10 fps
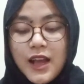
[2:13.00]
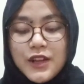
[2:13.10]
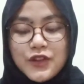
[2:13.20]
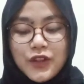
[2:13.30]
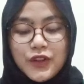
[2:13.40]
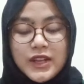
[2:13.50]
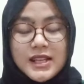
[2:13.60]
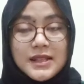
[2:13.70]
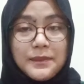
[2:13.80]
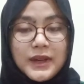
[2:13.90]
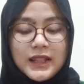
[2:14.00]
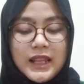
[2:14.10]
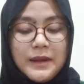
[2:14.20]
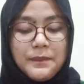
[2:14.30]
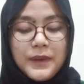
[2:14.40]
Contohnya
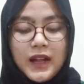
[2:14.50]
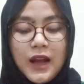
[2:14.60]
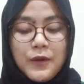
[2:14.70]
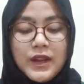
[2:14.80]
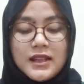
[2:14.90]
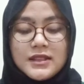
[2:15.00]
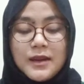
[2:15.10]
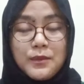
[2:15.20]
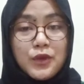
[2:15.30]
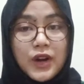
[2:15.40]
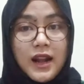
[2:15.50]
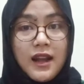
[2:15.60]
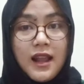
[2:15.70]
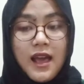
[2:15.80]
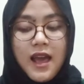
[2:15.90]
seperti perkawinan campuran,